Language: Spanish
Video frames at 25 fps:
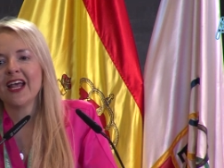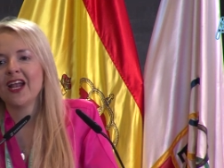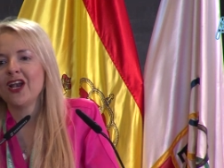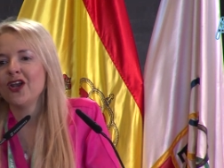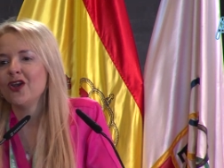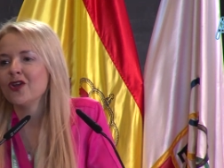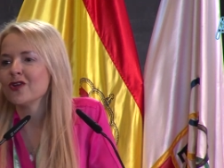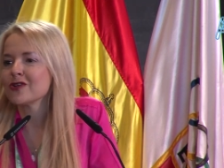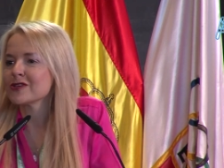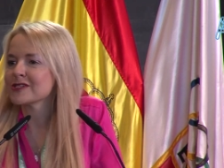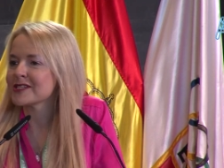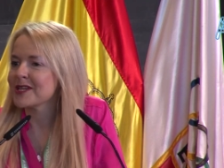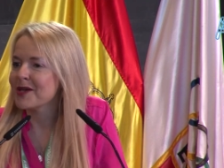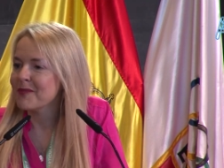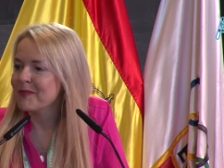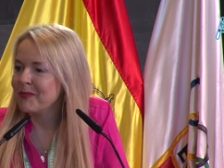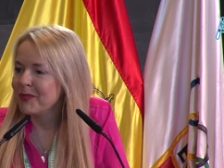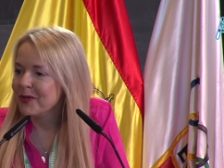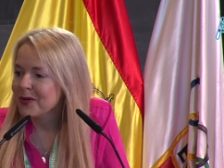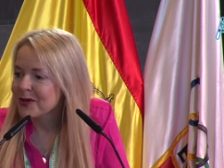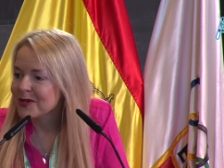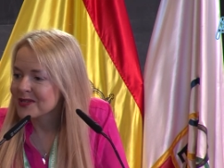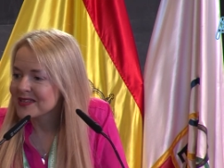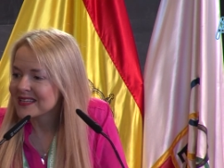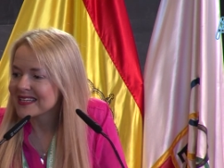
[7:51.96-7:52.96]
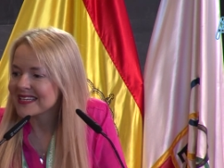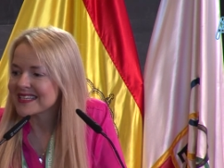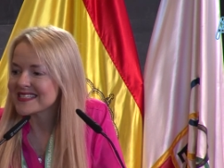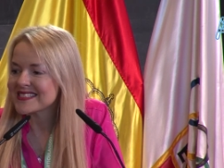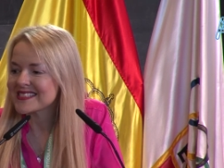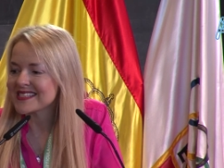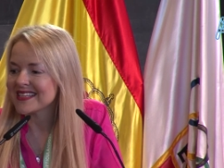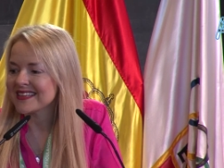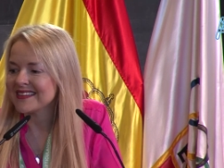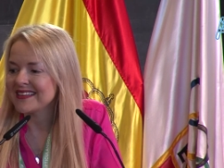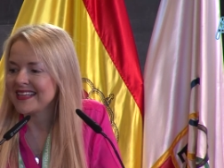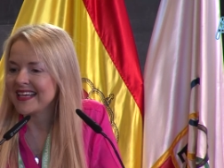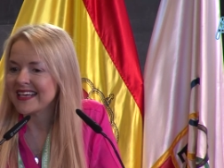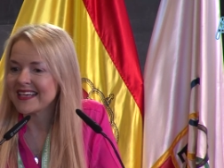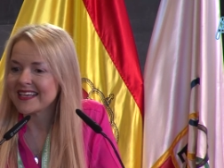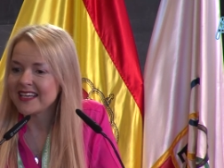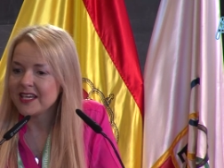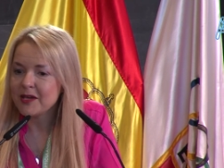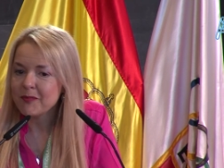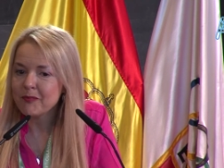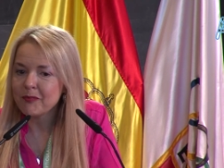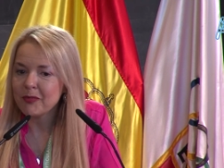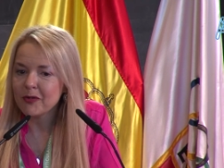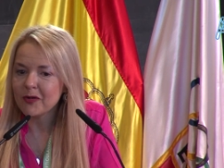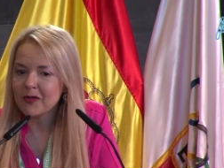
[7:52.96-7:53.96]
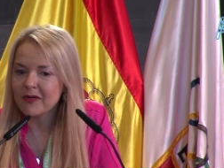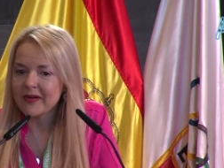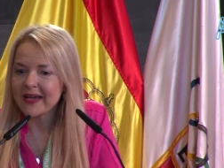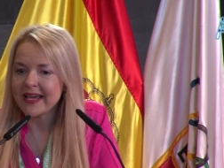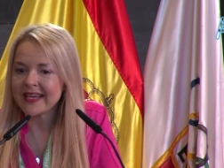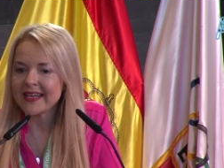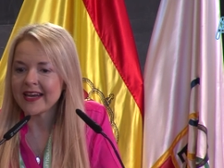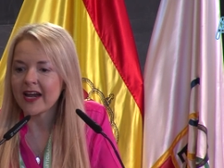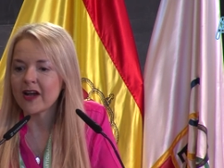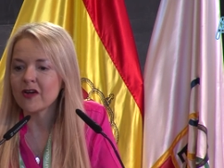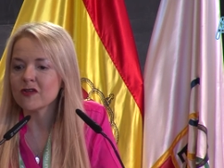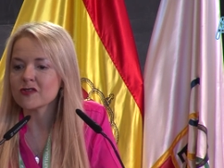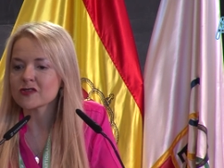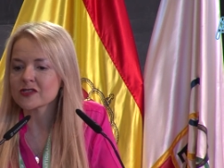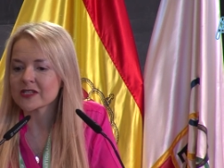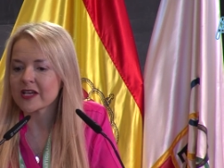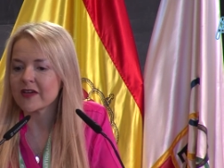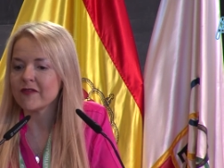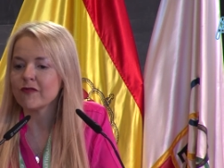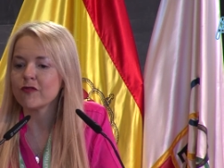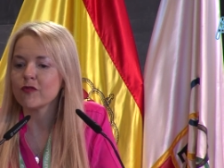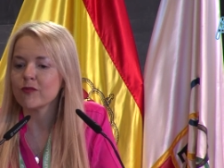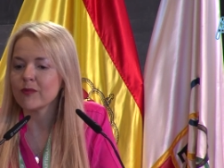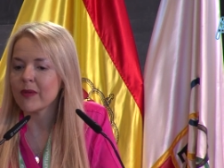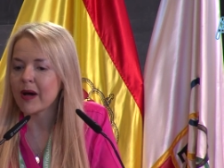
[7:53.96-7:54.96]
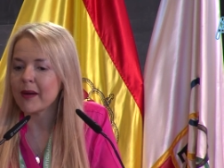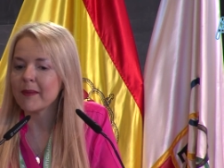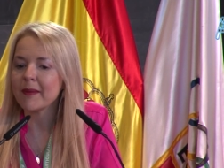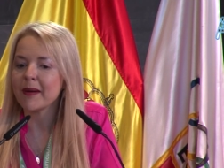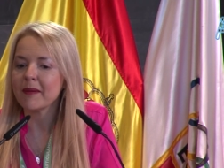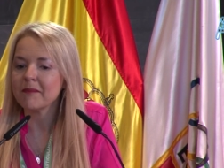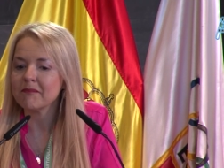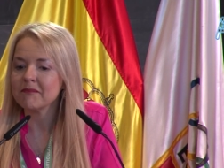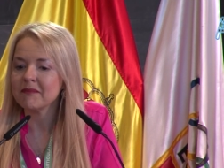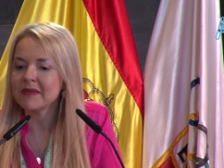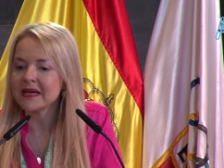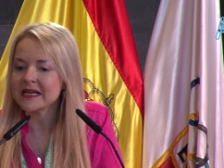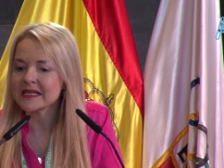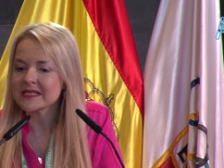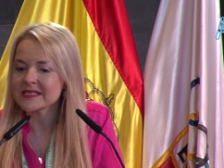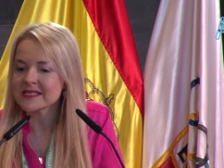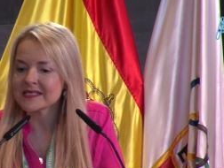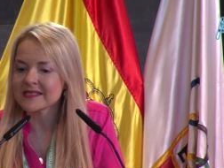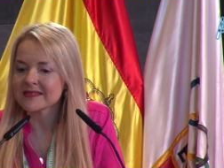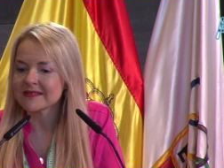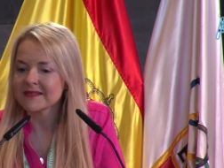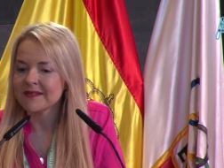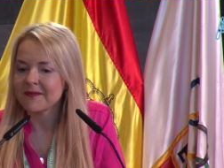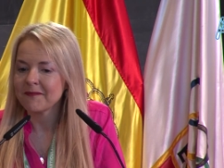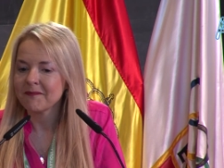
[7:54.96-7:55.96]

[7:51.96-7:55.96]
los deportes de equipo eran los que fumaban más.